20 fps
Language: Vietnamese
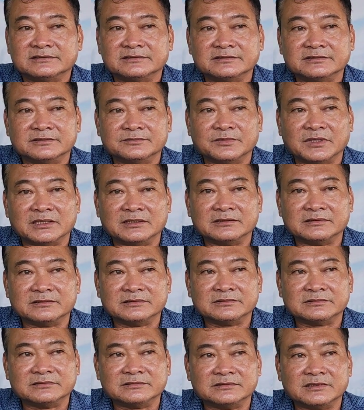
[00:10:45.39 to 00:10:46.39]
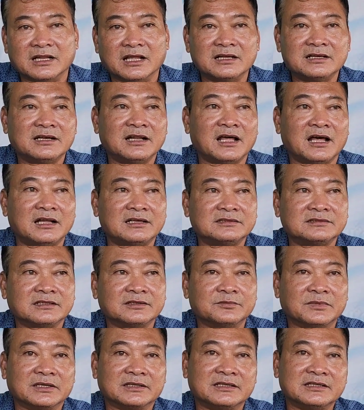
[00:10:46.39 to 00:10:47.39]
mình lớn lên
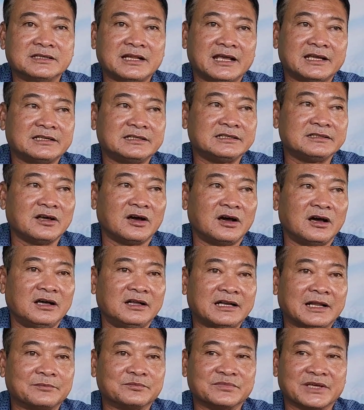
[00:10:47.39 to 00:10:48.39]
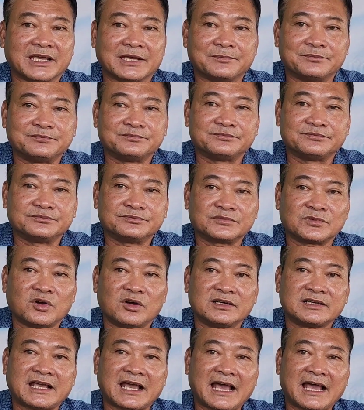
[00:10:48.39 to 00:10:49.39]
rồi mình đi đây đi đó lập nghiệp
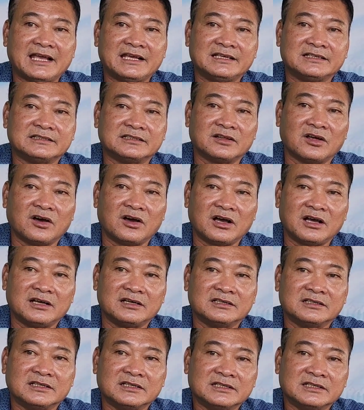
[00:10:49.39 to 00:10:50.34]
con cái lo